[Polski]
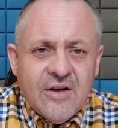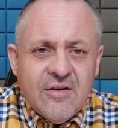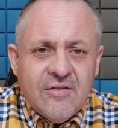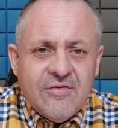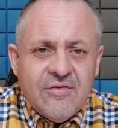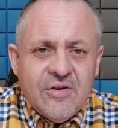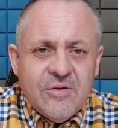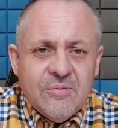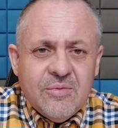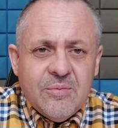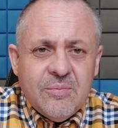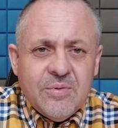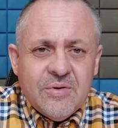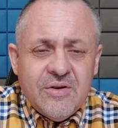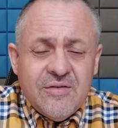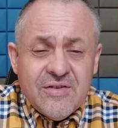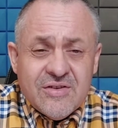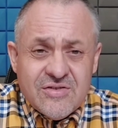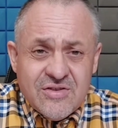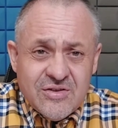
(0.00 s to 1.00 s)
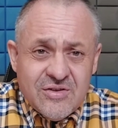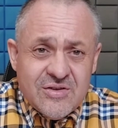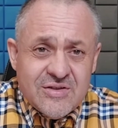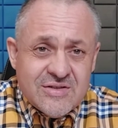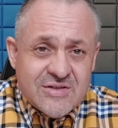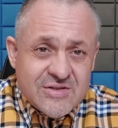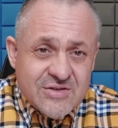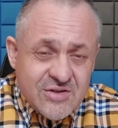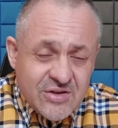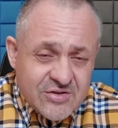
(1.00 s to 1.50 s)
filmu, ponieważ ono
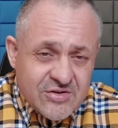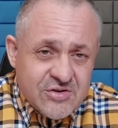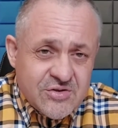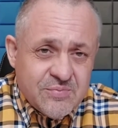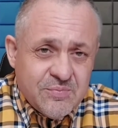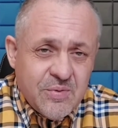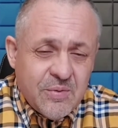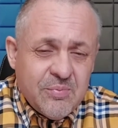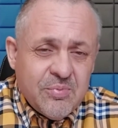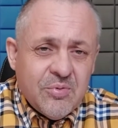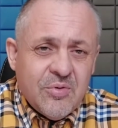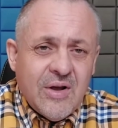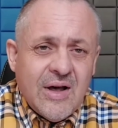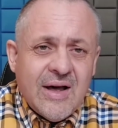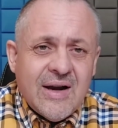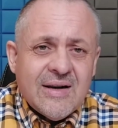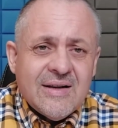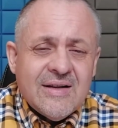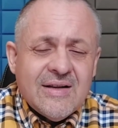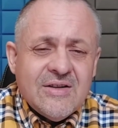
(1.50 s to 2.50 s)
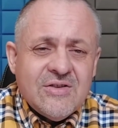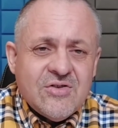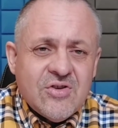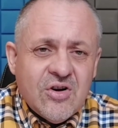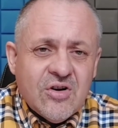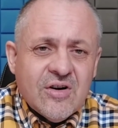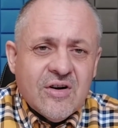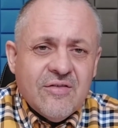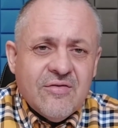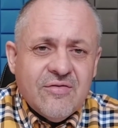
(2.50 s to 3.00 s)
jest dosyć popularne i
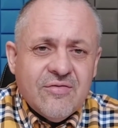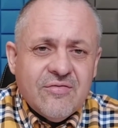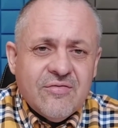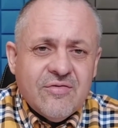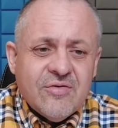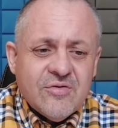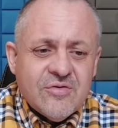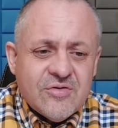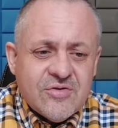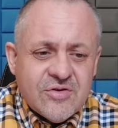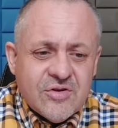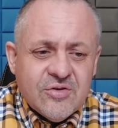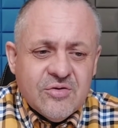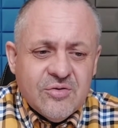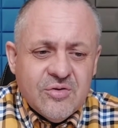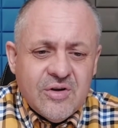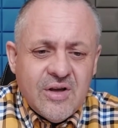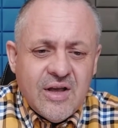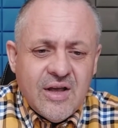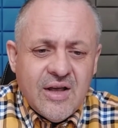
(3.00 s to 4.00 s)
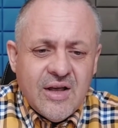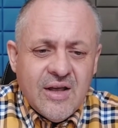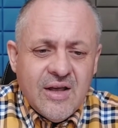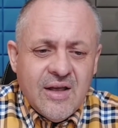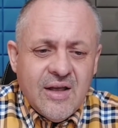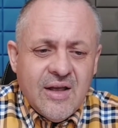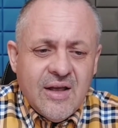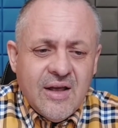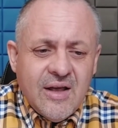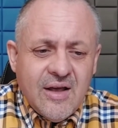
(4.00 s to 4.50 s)
ciągle funkcjonuje
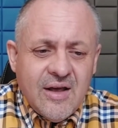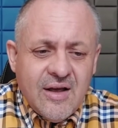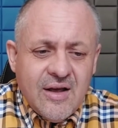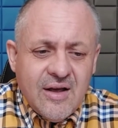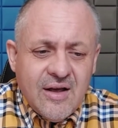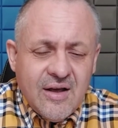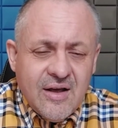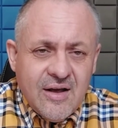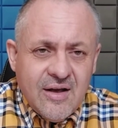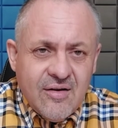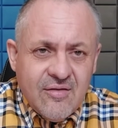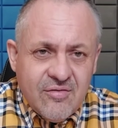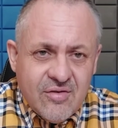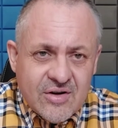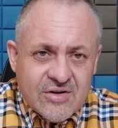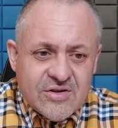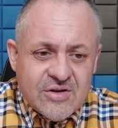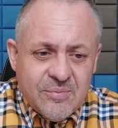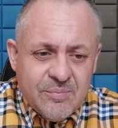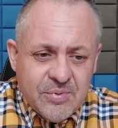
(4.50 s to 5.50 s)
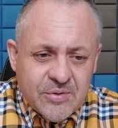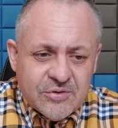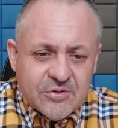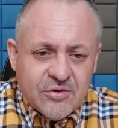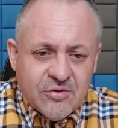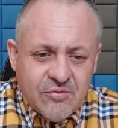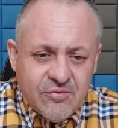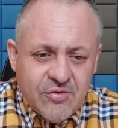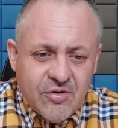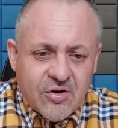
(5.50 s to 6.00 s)
E, właśnie pod
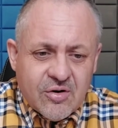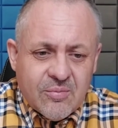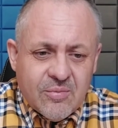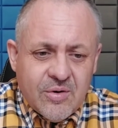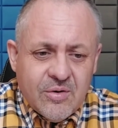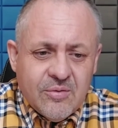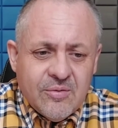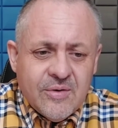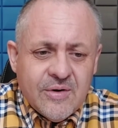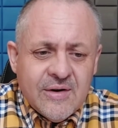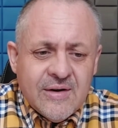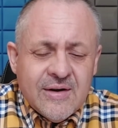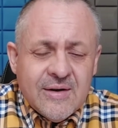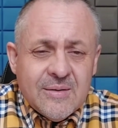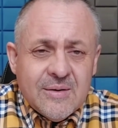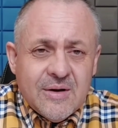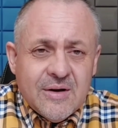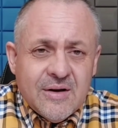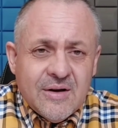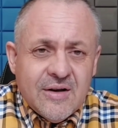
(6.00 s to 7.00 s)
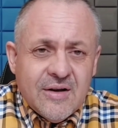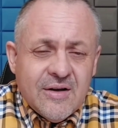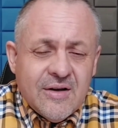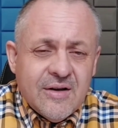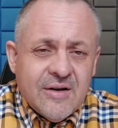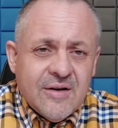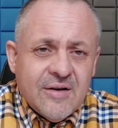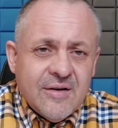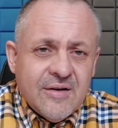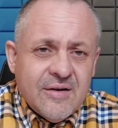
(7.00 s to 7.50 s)
tą formą
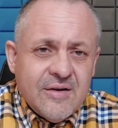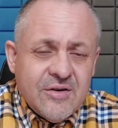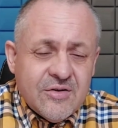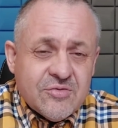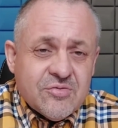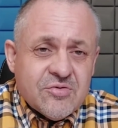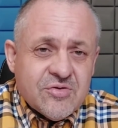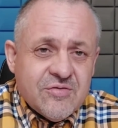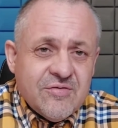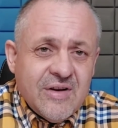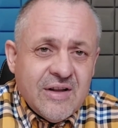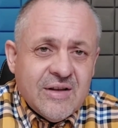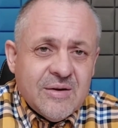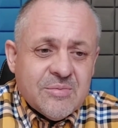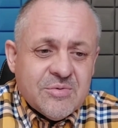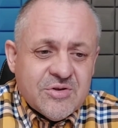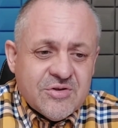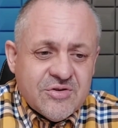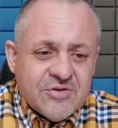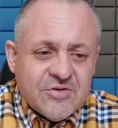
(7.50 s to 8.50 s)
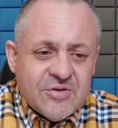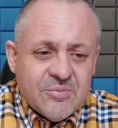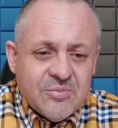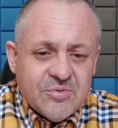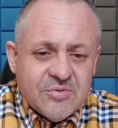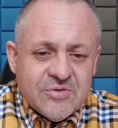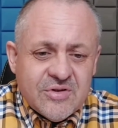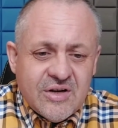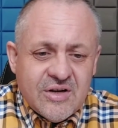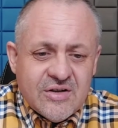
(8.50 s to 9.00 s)
e, jest używane przez osoby
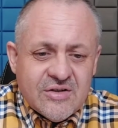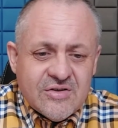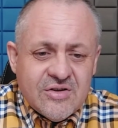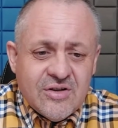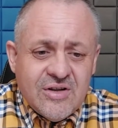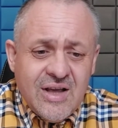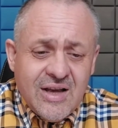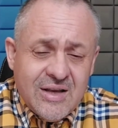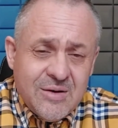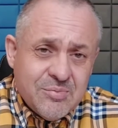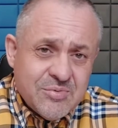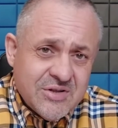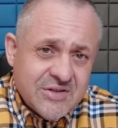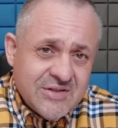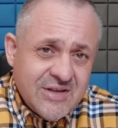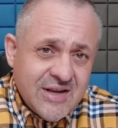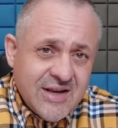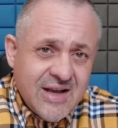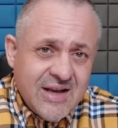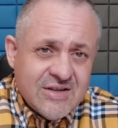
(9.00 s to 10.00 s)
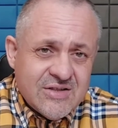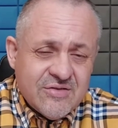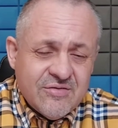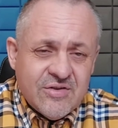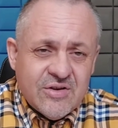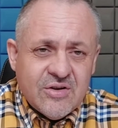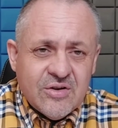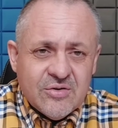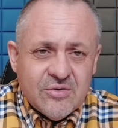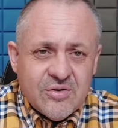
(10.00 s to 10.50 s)
uzależnione, jak i przez lekarzy
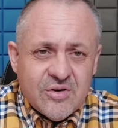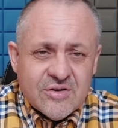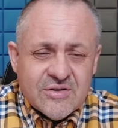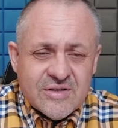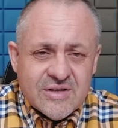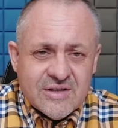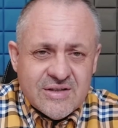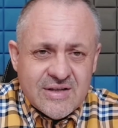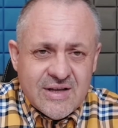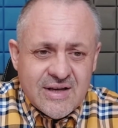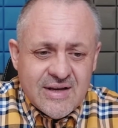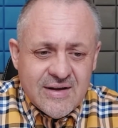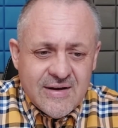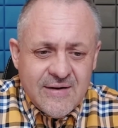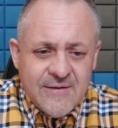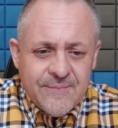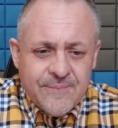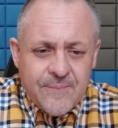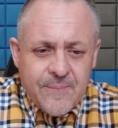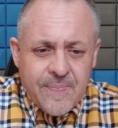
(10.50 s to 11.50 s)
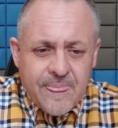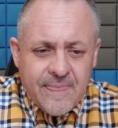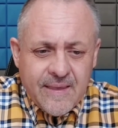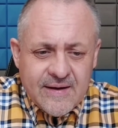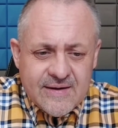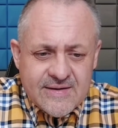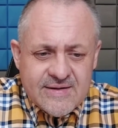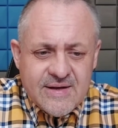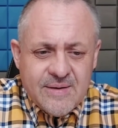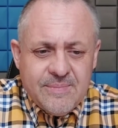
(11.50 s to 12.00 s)
wykonujących te
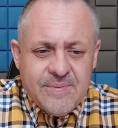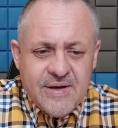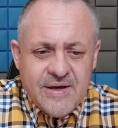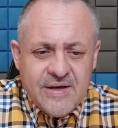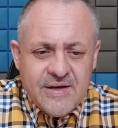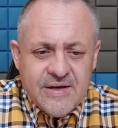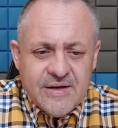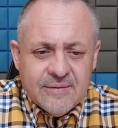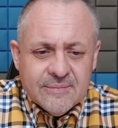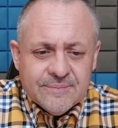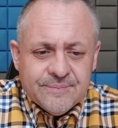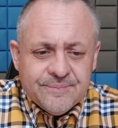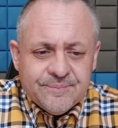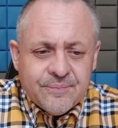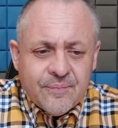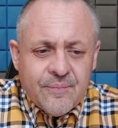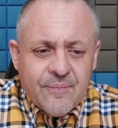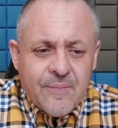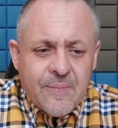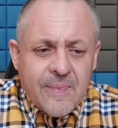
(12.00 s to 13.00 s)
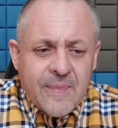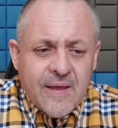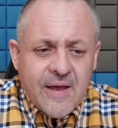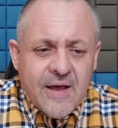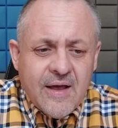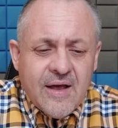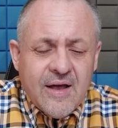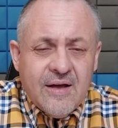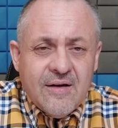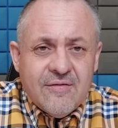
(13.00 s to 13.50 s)
zabiegi.
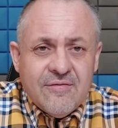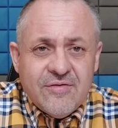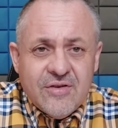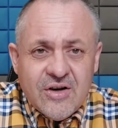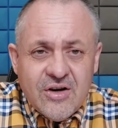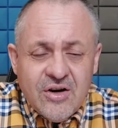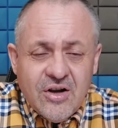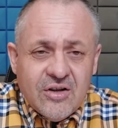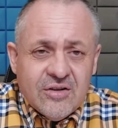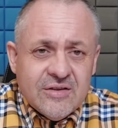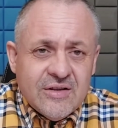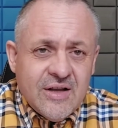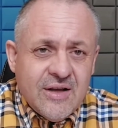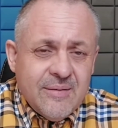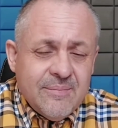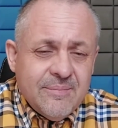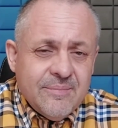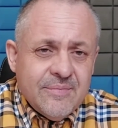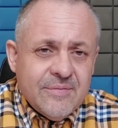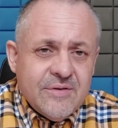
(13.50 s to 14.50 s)
E, wyglądem